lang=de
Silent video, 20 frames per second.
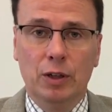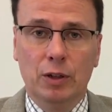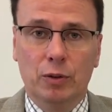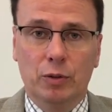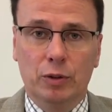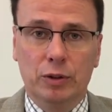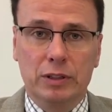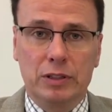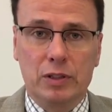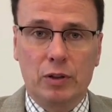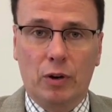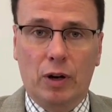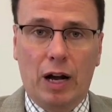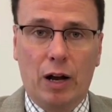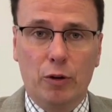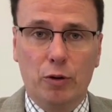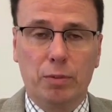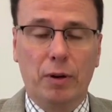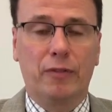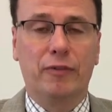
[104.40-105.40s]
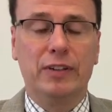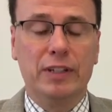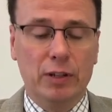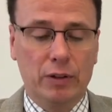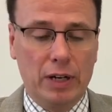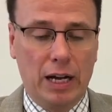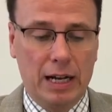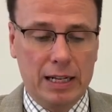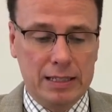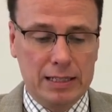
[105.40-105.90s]
und sogar über
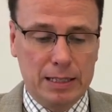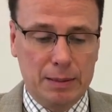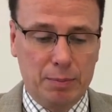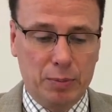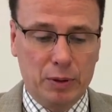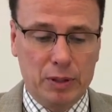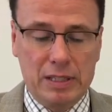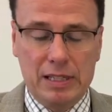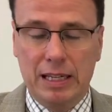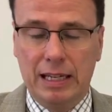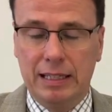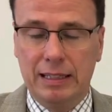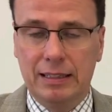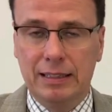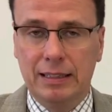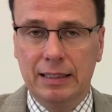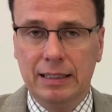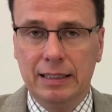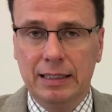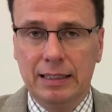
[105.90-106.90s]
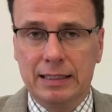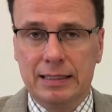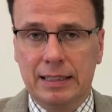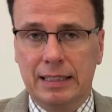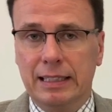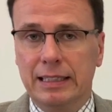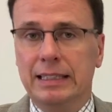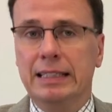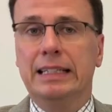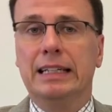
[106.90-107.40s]
84 Prozent sich
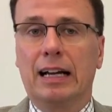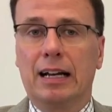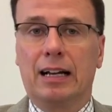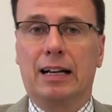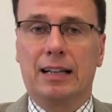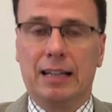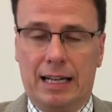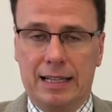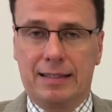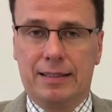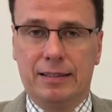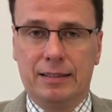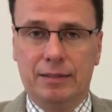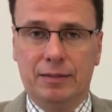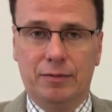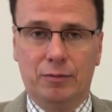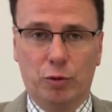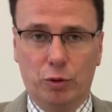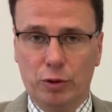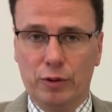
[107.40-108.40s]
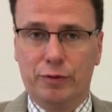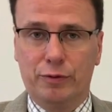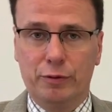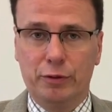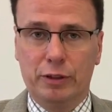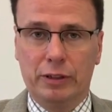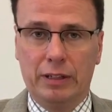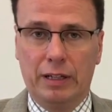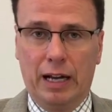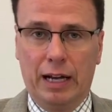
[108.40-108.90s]
in ihrer Klasse
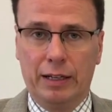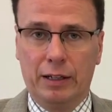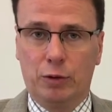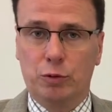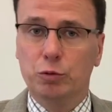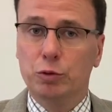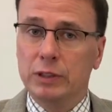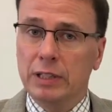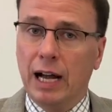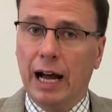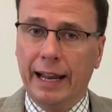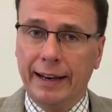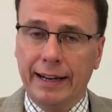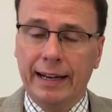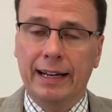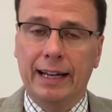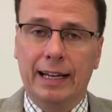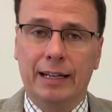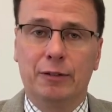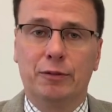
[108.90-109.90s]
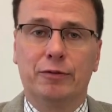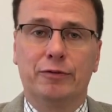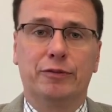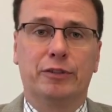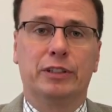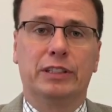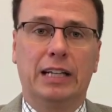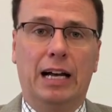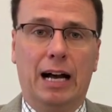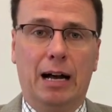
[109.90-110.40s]
wohlfühlen. Eine gute Anerkennung für
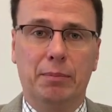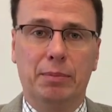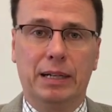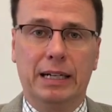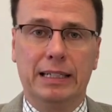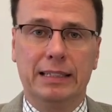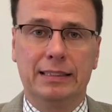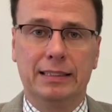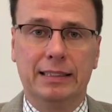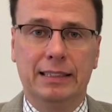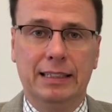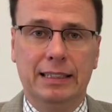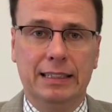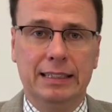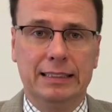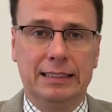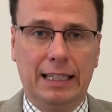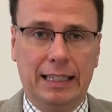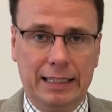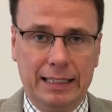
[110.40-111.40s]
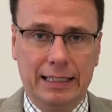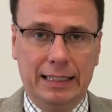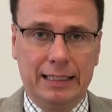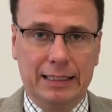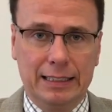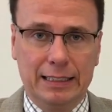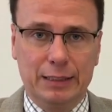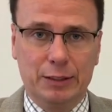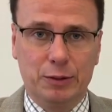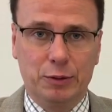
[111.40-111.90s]
die Arbeit der
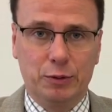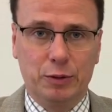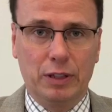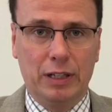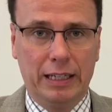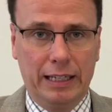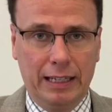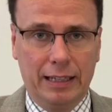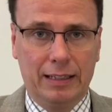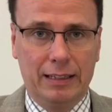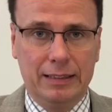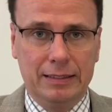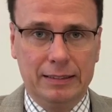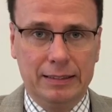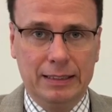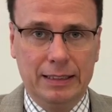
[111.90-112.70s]
Lehrerinnen und Lehrer.